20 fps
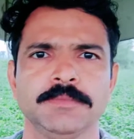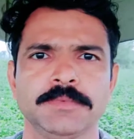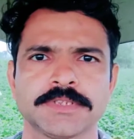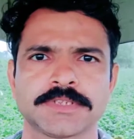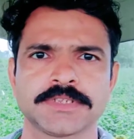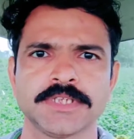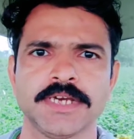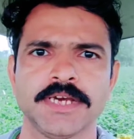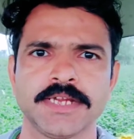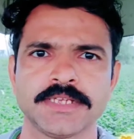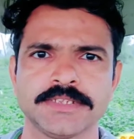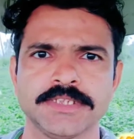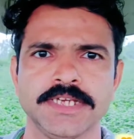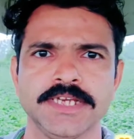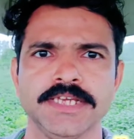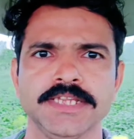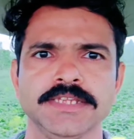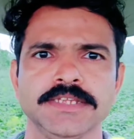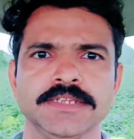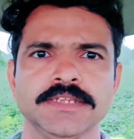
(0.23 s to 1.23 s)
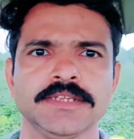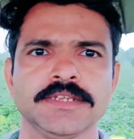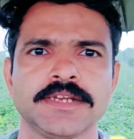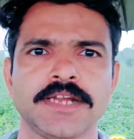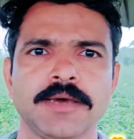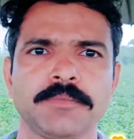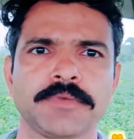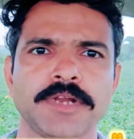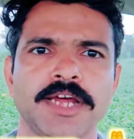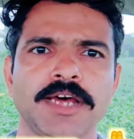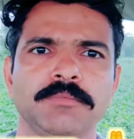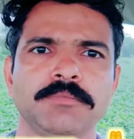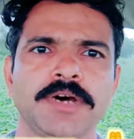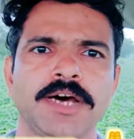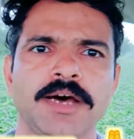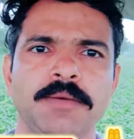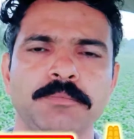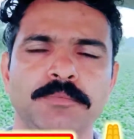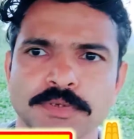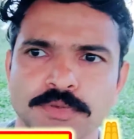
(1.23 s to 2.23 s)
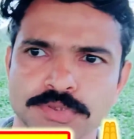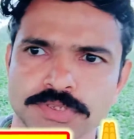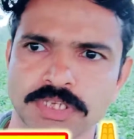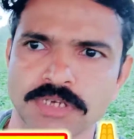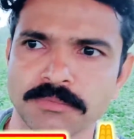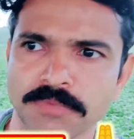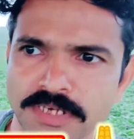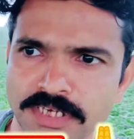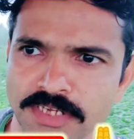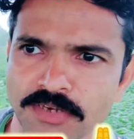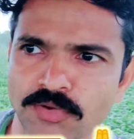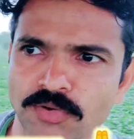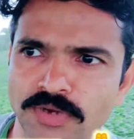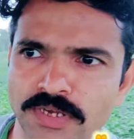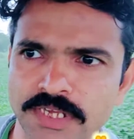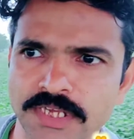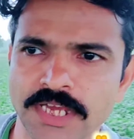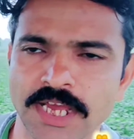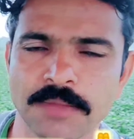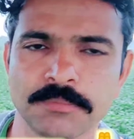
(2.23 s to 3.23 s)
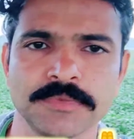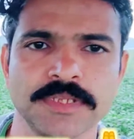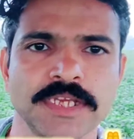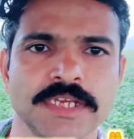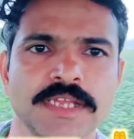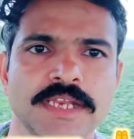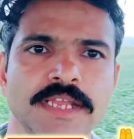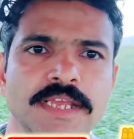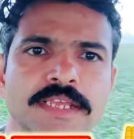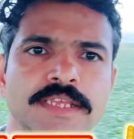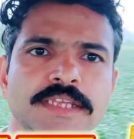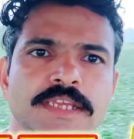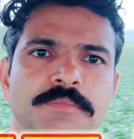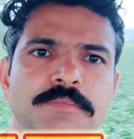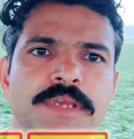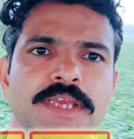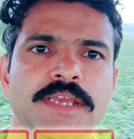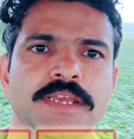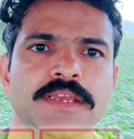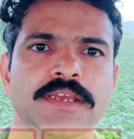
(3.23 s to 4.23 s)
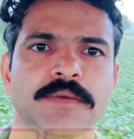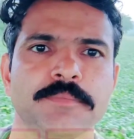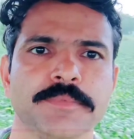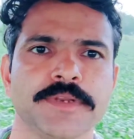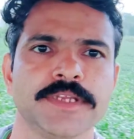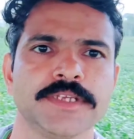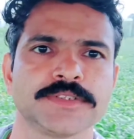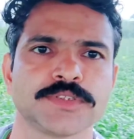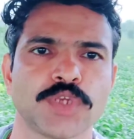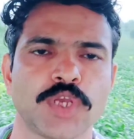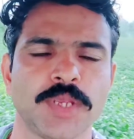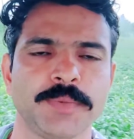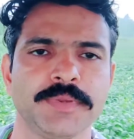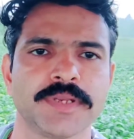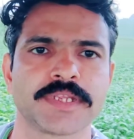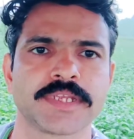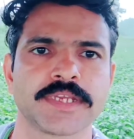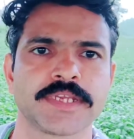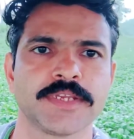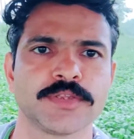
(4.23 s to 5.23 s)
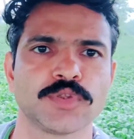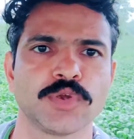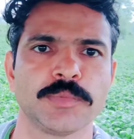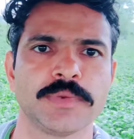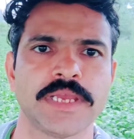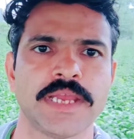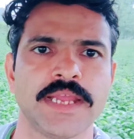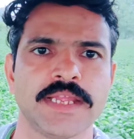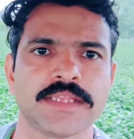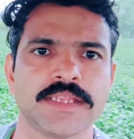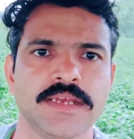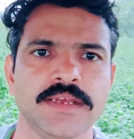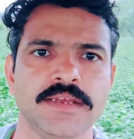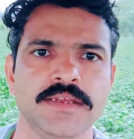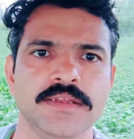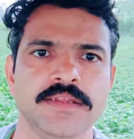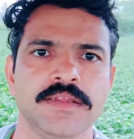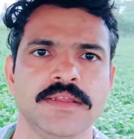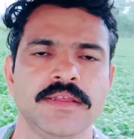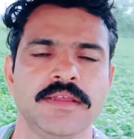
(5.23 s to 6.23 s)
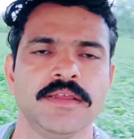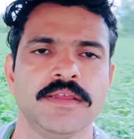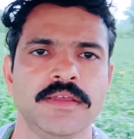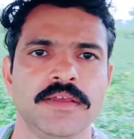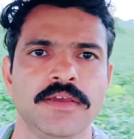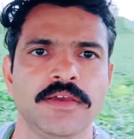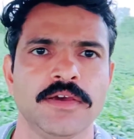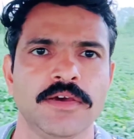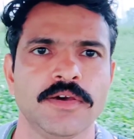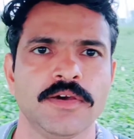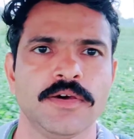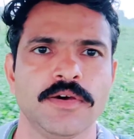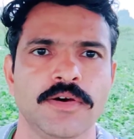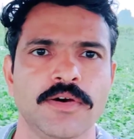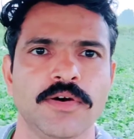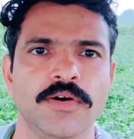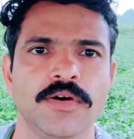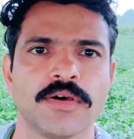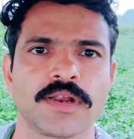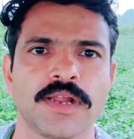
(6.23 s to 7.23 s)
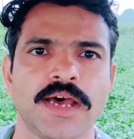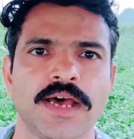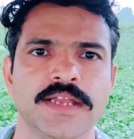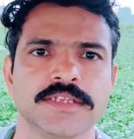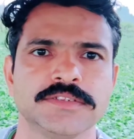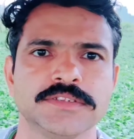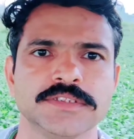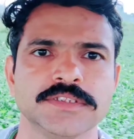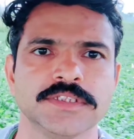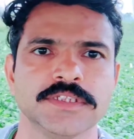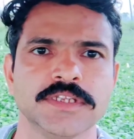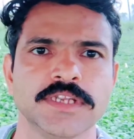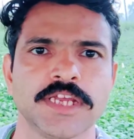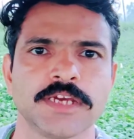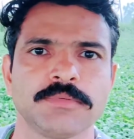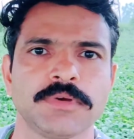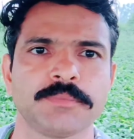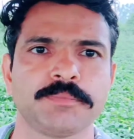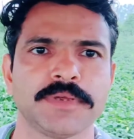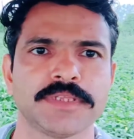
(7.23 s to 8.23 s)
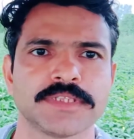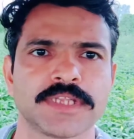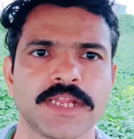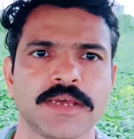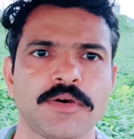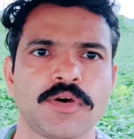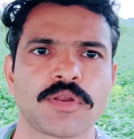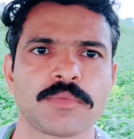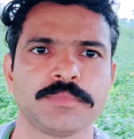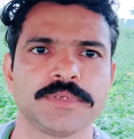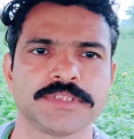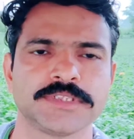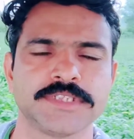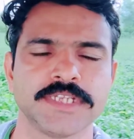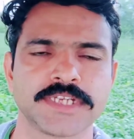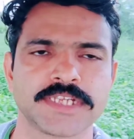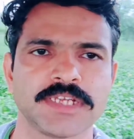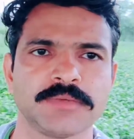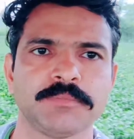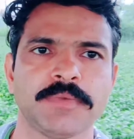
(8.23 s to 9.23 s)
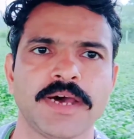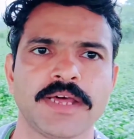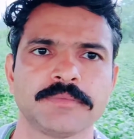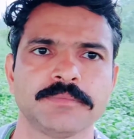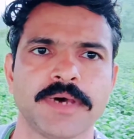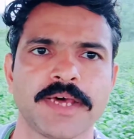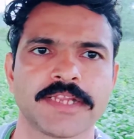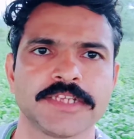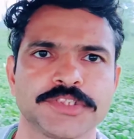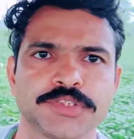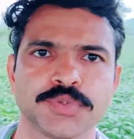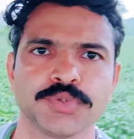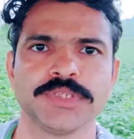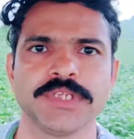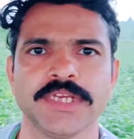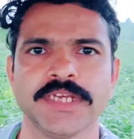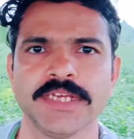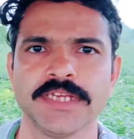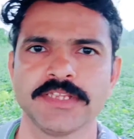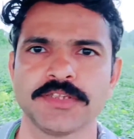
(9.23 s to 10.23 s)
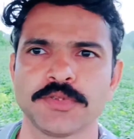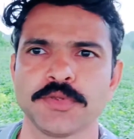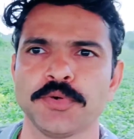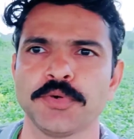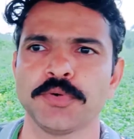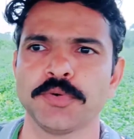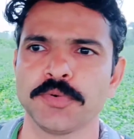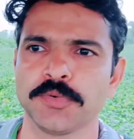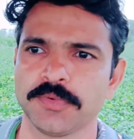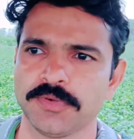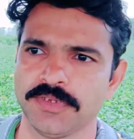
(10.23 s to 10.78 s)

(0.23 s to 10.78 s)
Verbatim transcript: नमस्कार जय हिंद राम राम आप भी कुशल मंगल होंगे आप देख रहे हैं ये मैं अपने सोयाबीन के खेतों में आया था और आज लगभग पंद्रह और बीस दिन के बाद बारिश हुई है तो